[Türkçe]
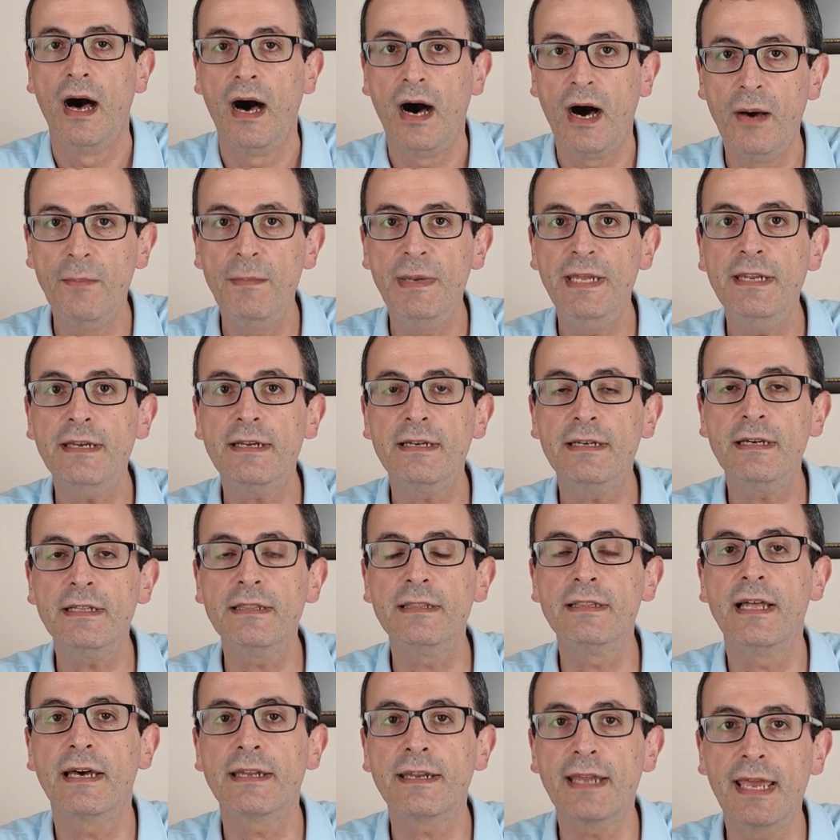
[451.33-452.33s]

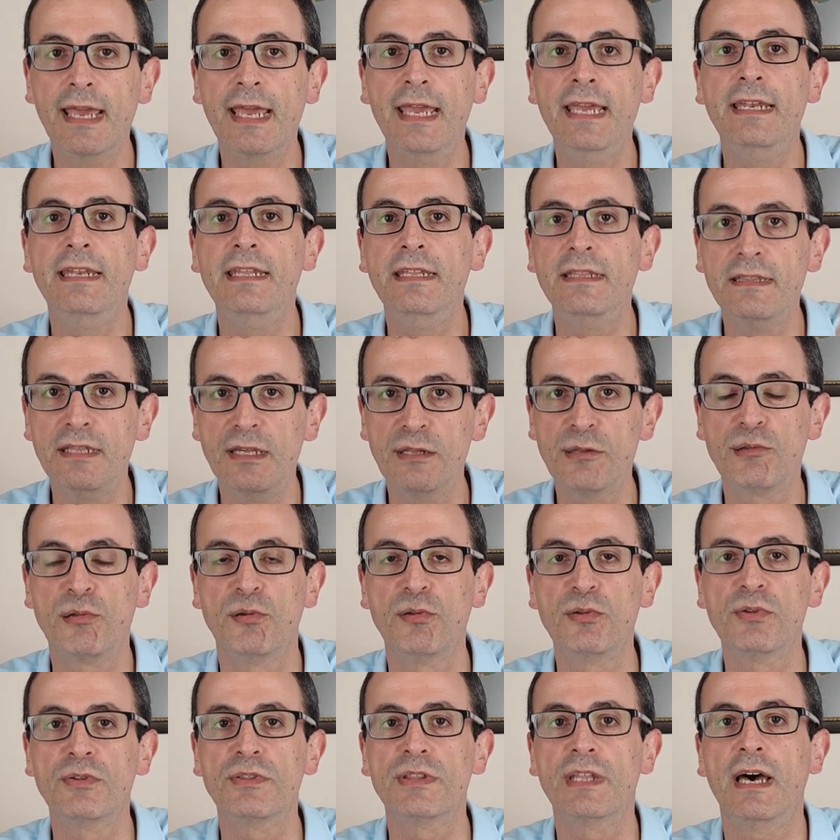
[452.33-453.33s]
Amerikalılar eninde
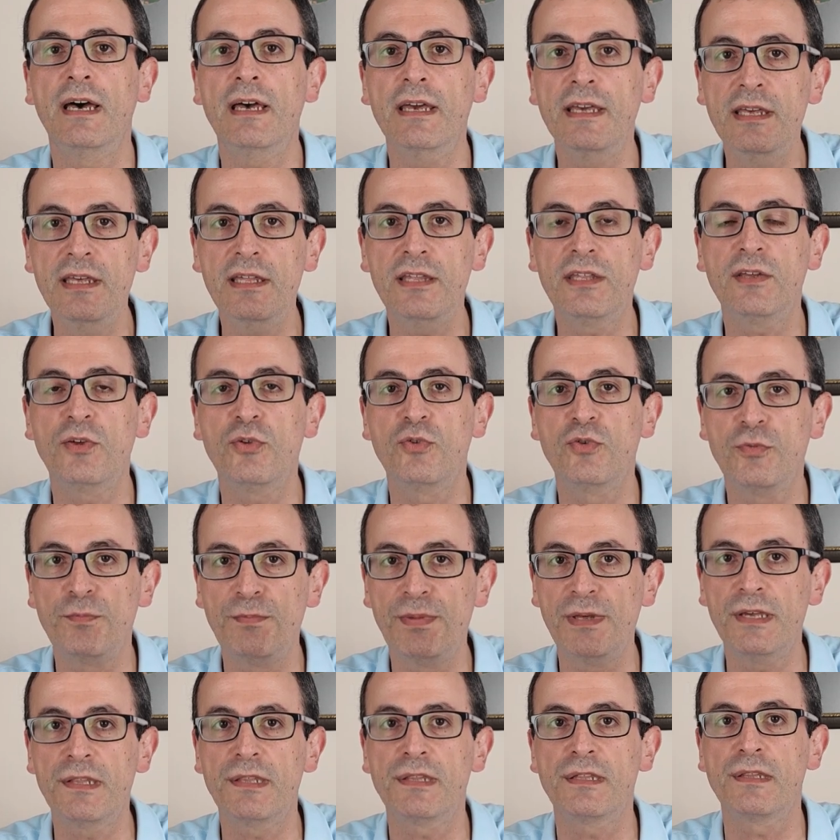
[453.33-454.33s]
sonunda iş gücü
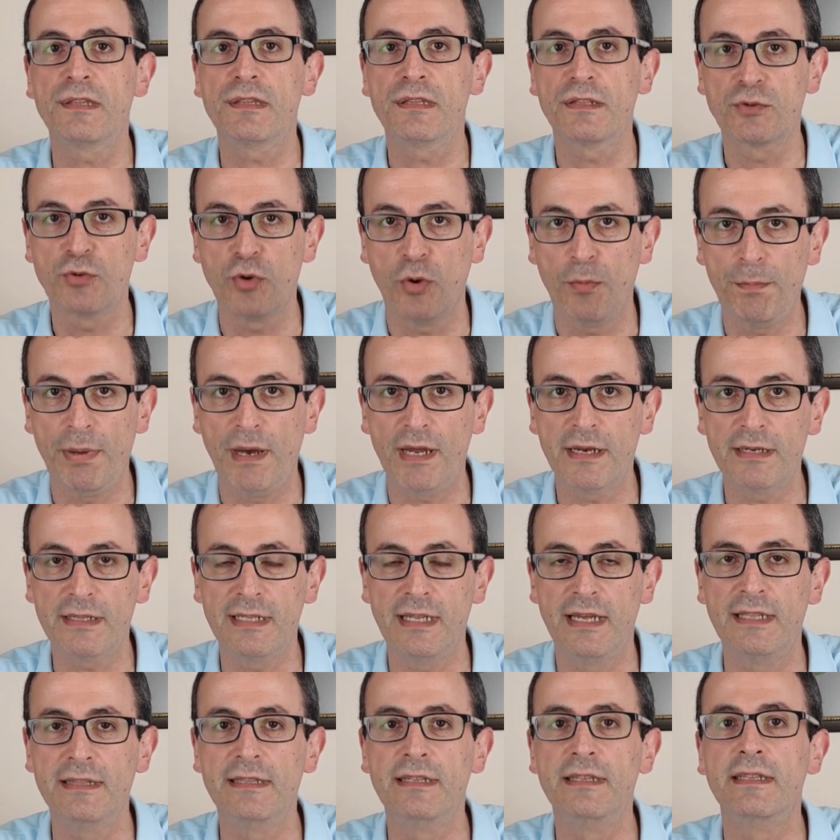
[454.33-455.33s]
piyasası
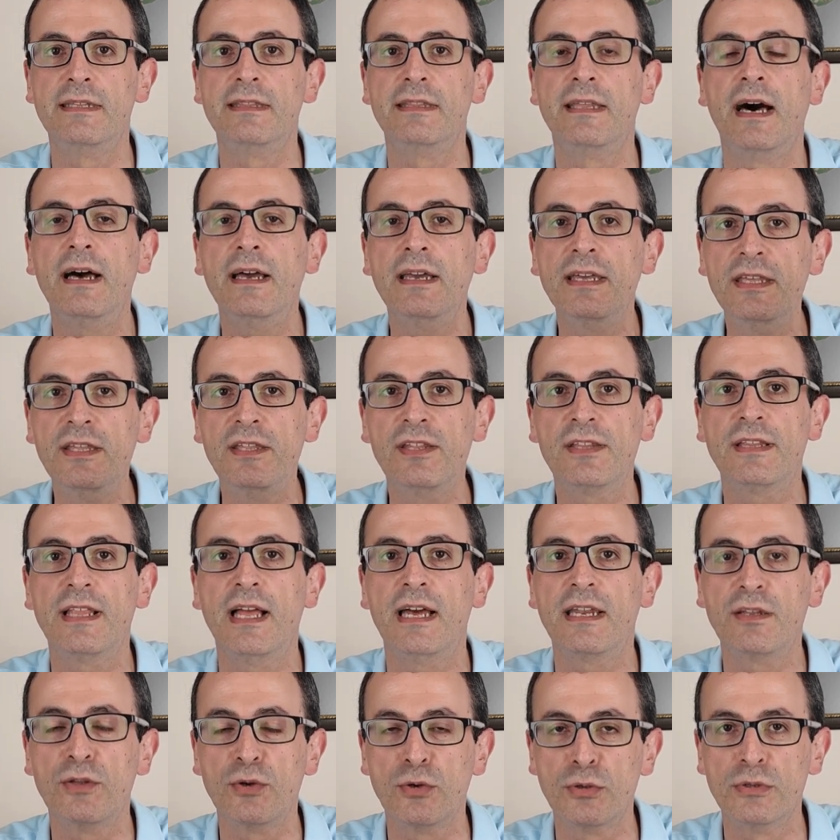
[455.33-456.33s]
toparlandığında,
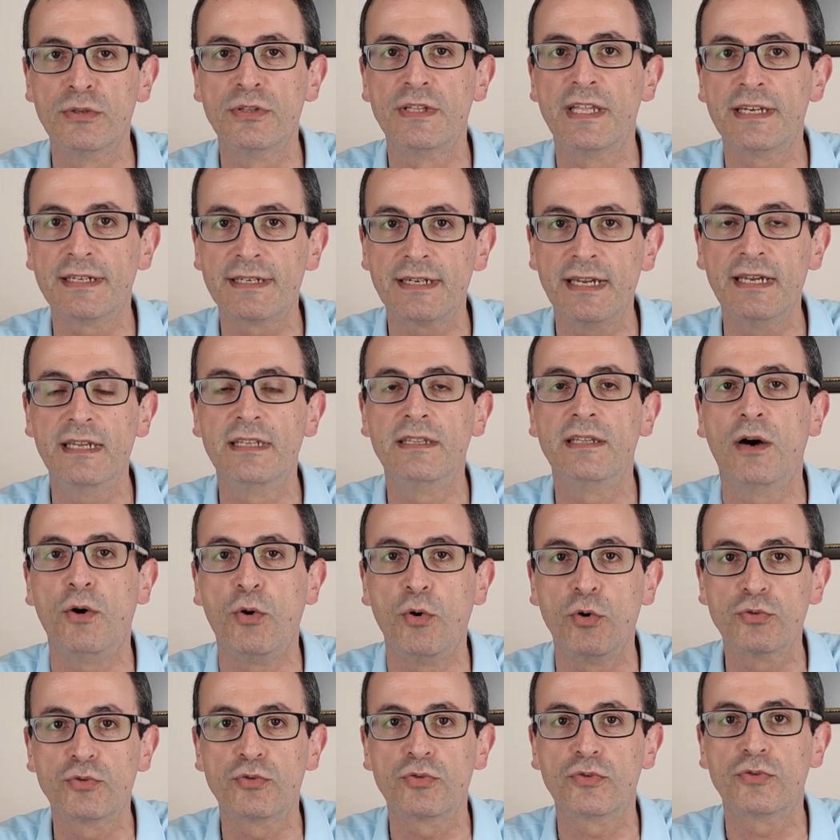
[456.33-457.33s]
işler yoluna rayına
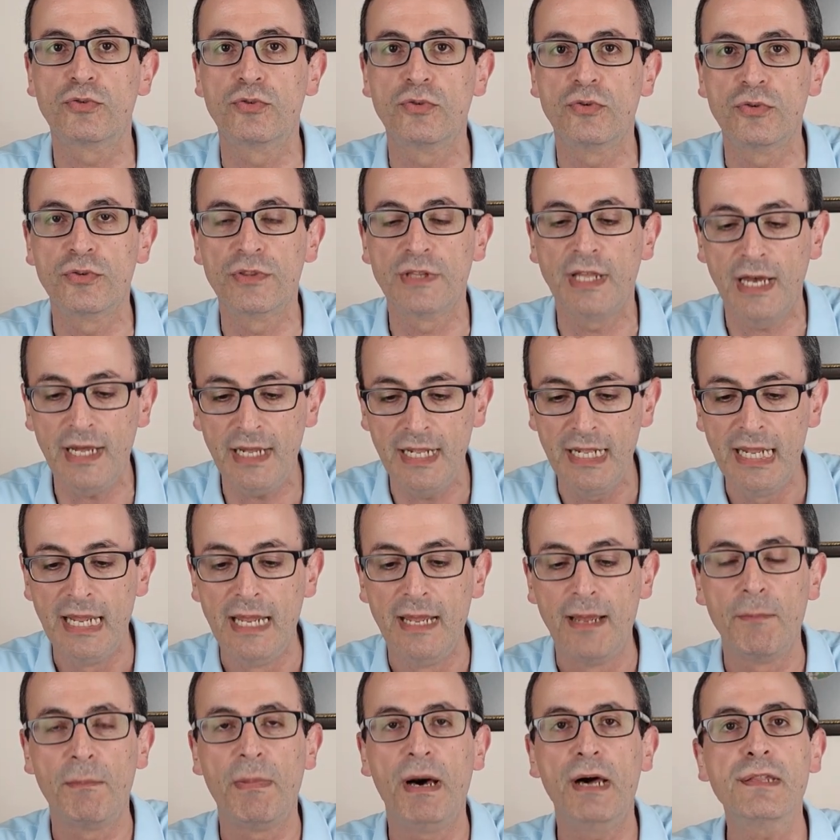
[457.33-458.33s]
oturduğunda
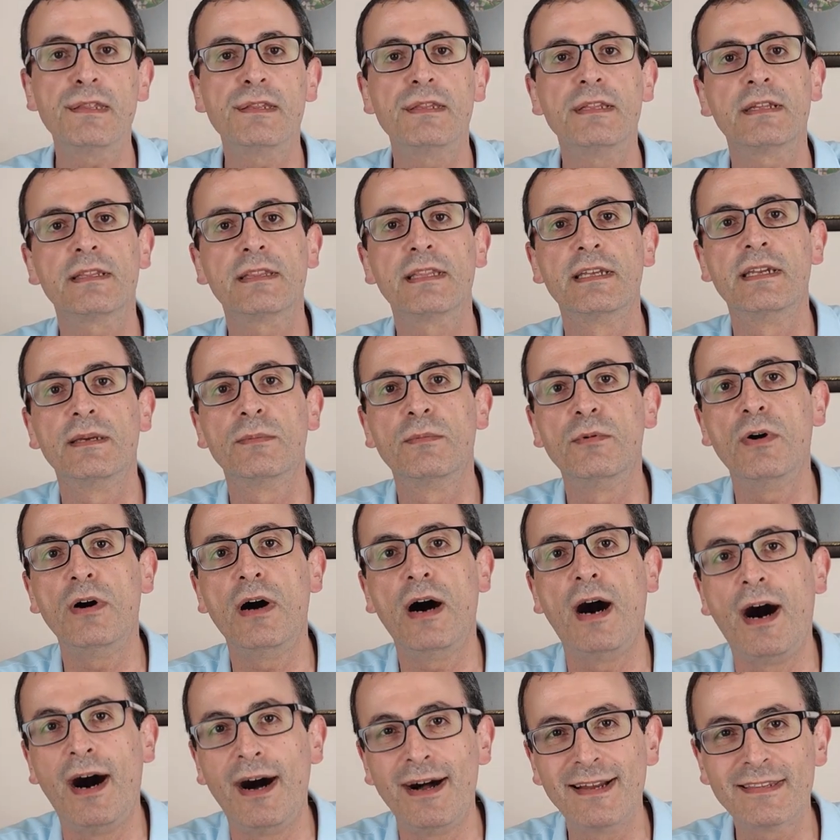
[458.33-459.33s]
bastıkları
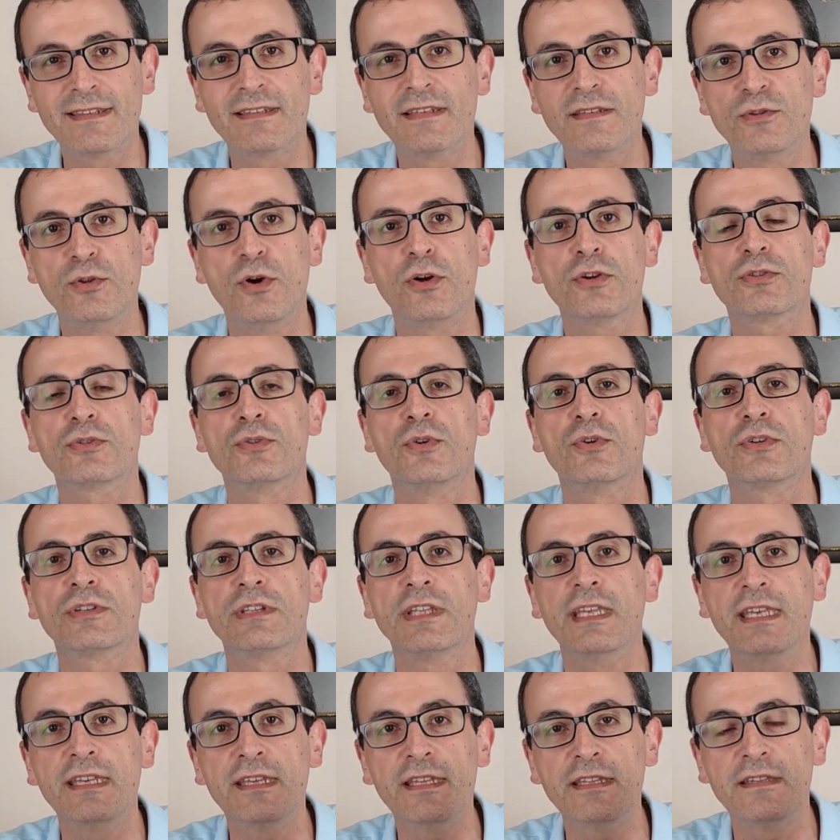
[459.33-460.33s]
bu artı
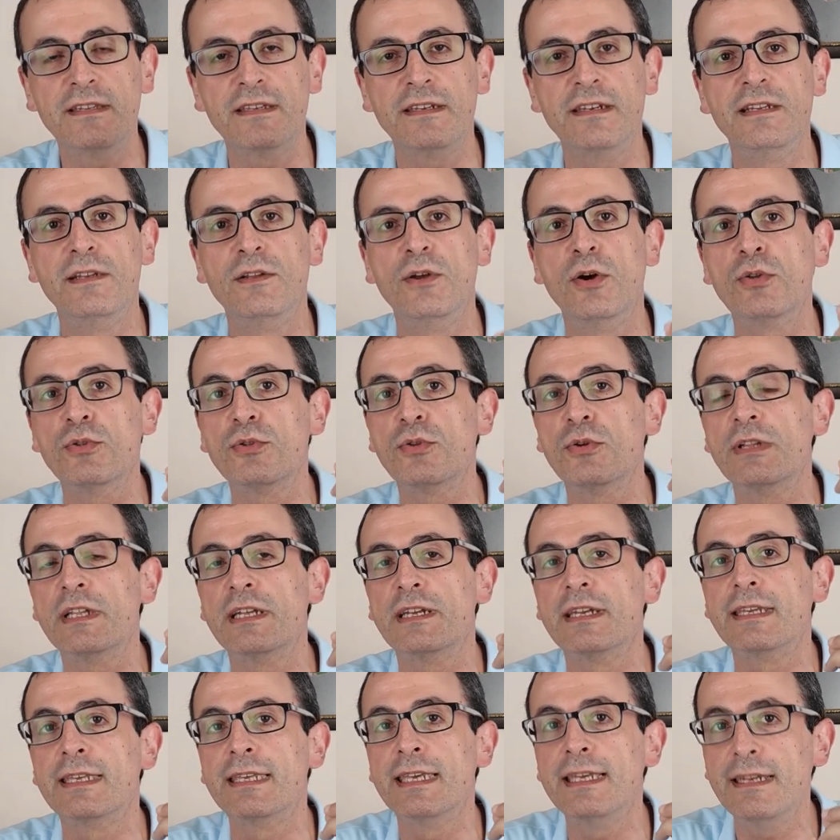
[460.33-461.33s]
4.2 trilyon
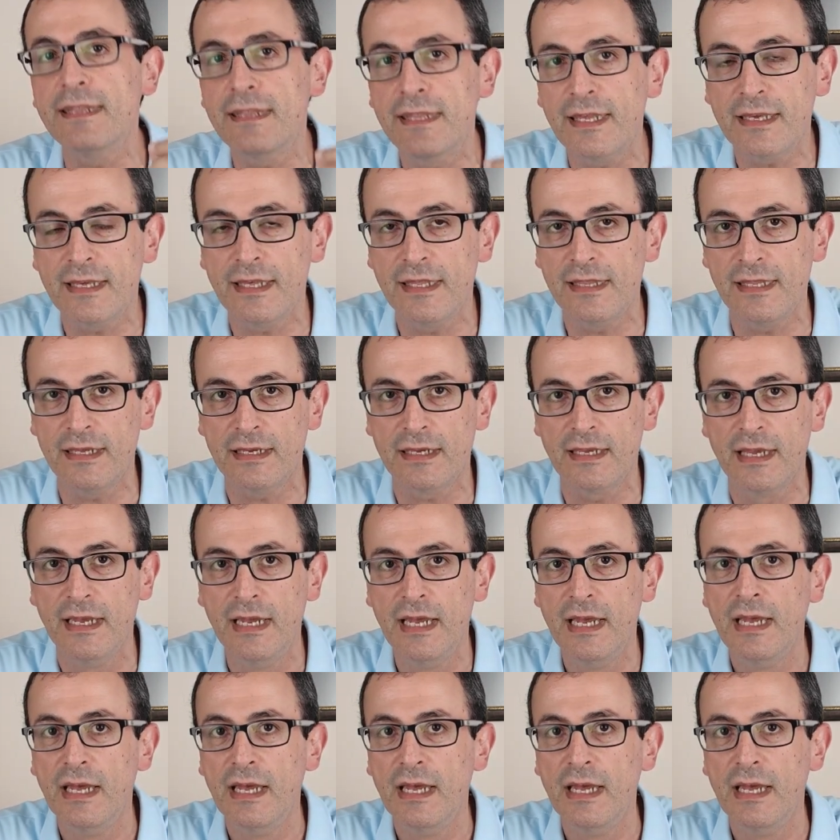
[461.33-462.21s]
doları geri çekecek.